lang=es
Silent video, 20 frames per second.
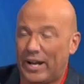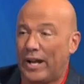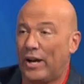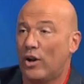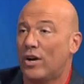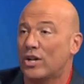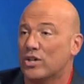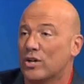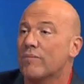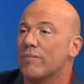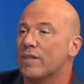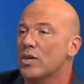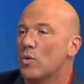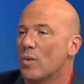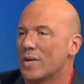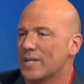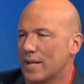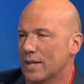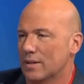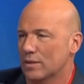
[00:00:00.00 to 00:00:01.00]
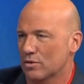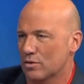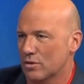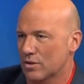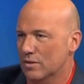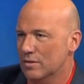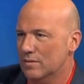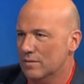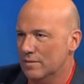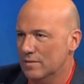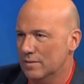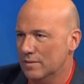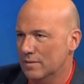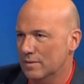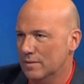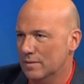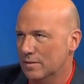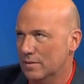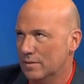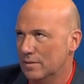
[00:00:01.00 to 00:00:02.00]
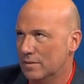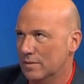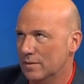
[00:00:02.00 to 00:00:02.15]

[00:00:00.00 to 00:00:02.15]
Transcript: creo que son cinco asaltos, ¿no? Cinco asaltos de